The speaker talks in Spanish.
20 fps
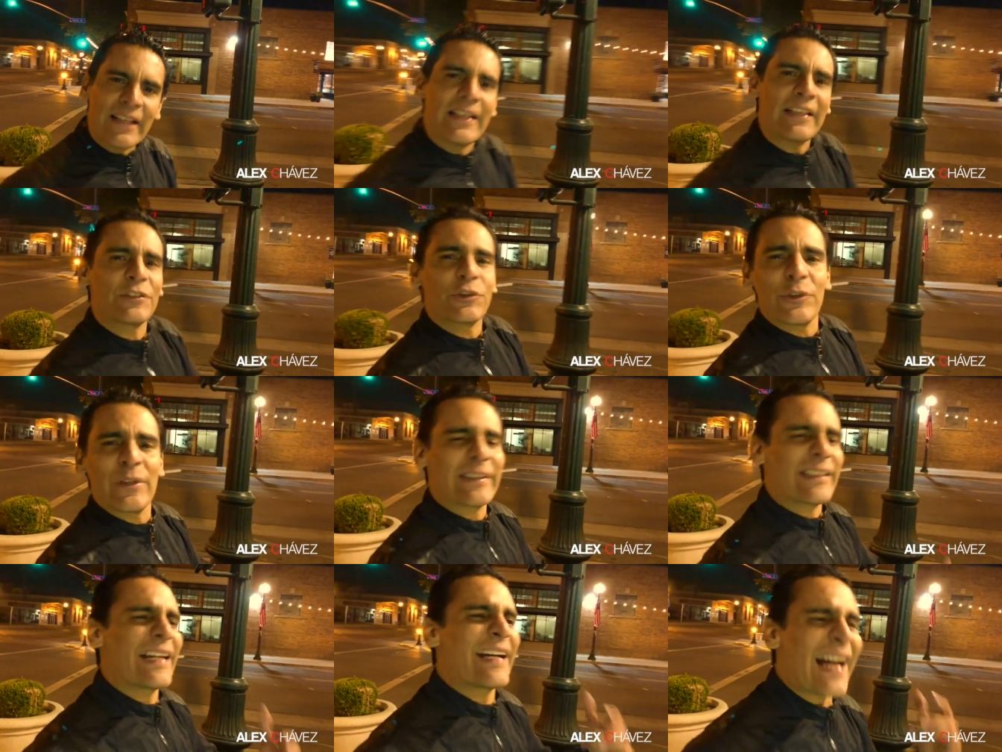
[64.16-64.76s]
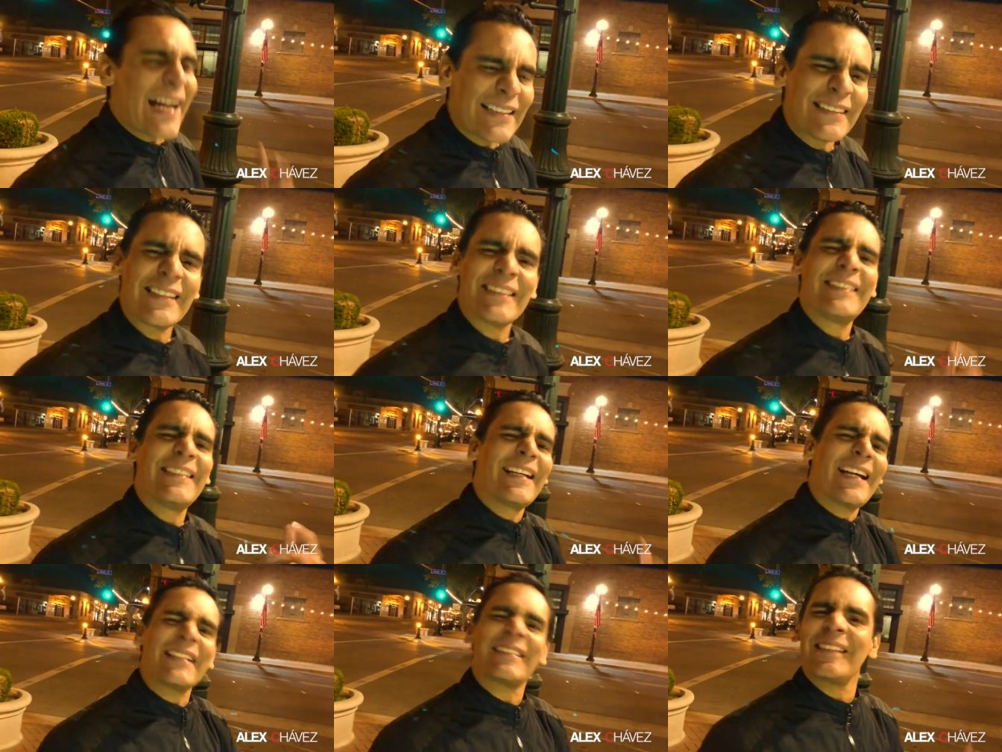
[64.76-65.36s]
el hecho de que
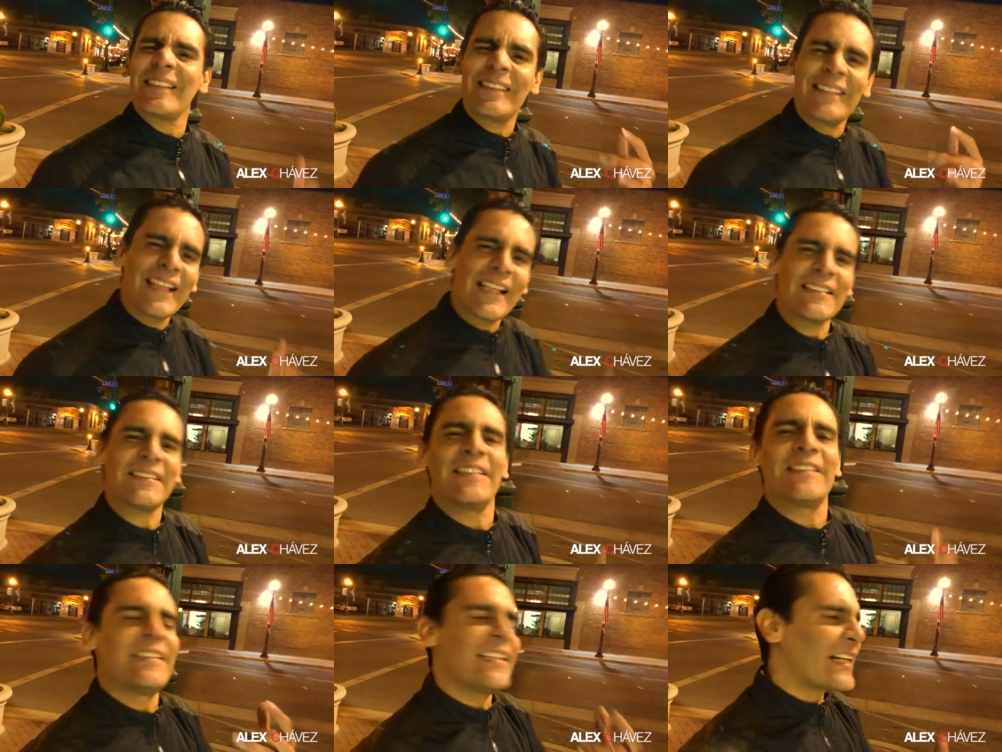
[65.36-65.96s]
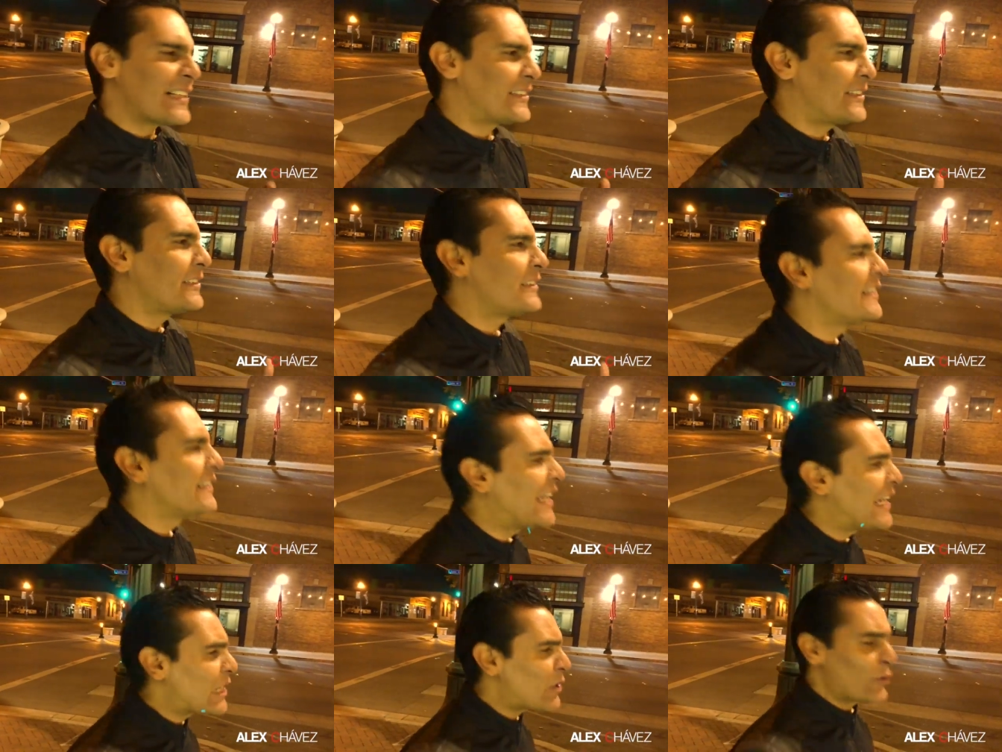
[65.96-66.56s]
gastes y gastes y gastes y gastes
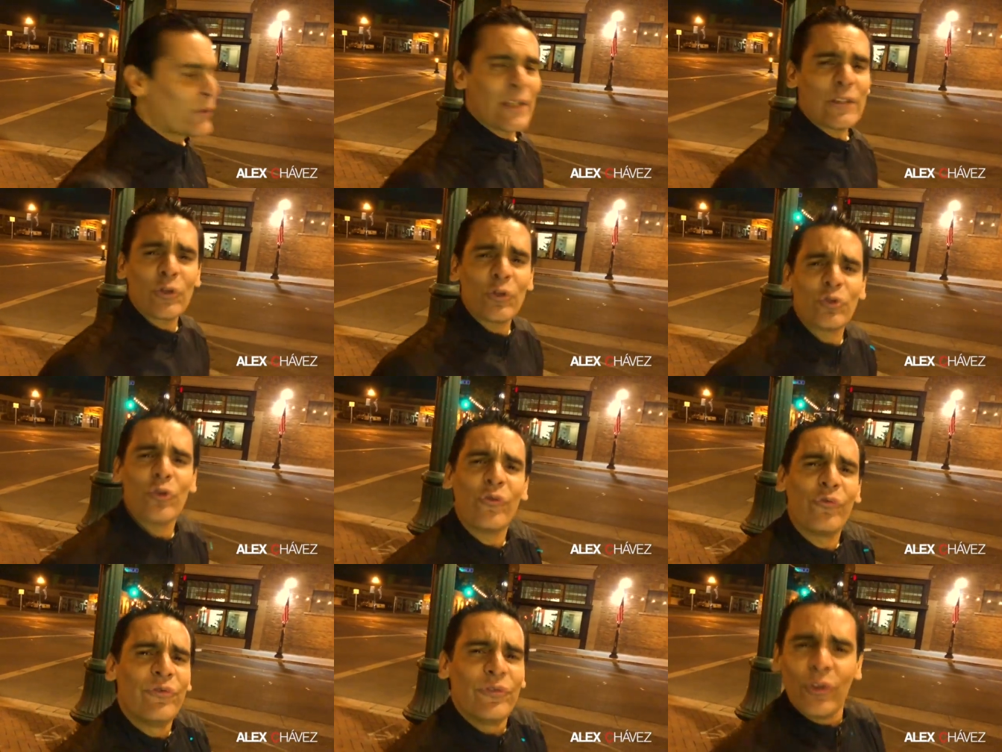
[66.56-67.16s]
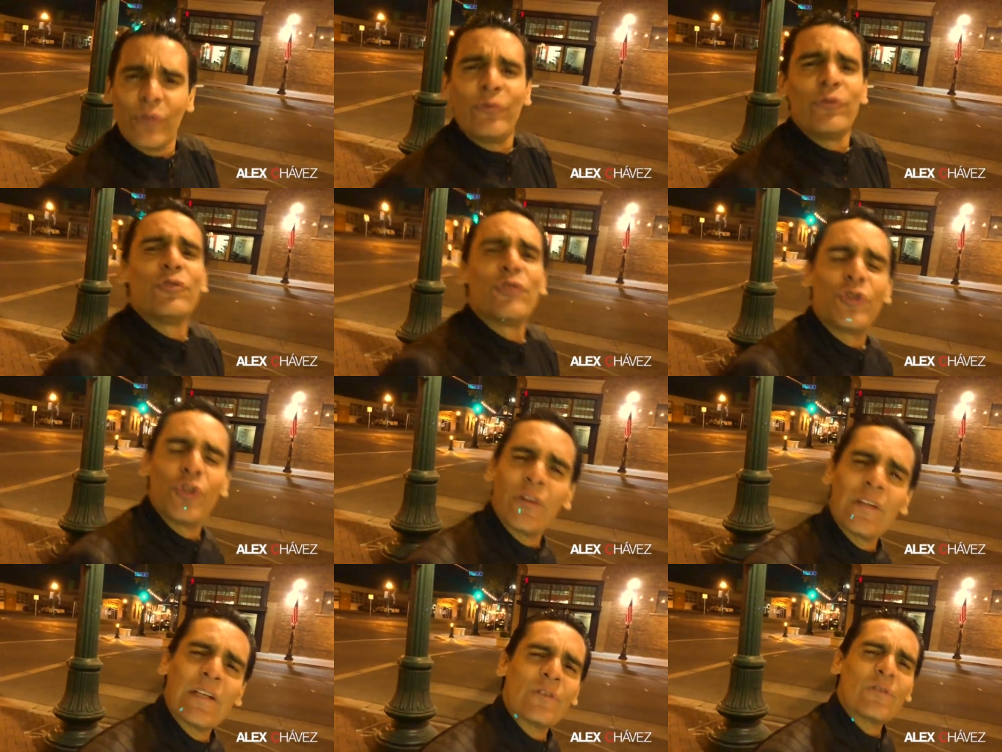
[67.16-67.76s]
dinero y eso no, no
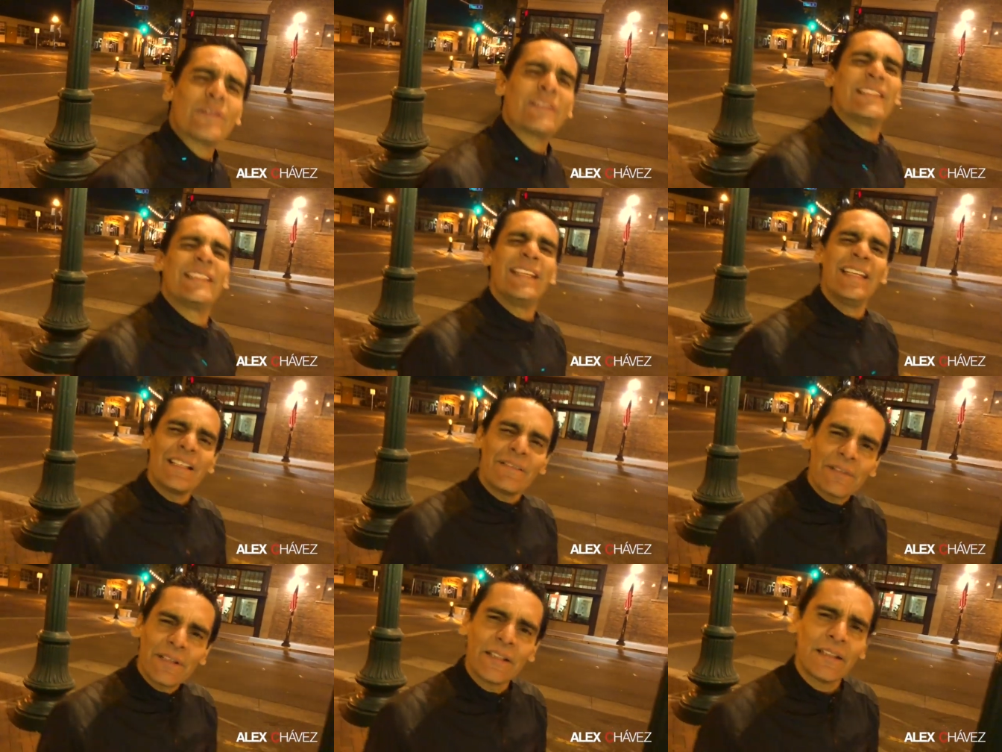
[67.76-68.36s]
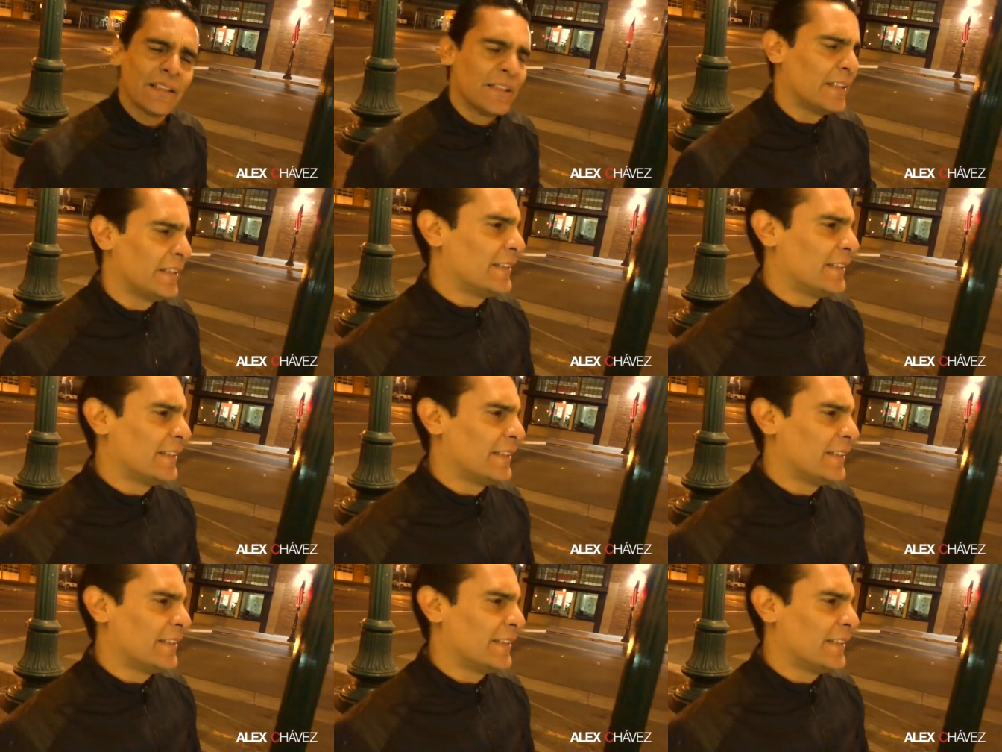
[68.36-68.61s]
funciona, no sirve.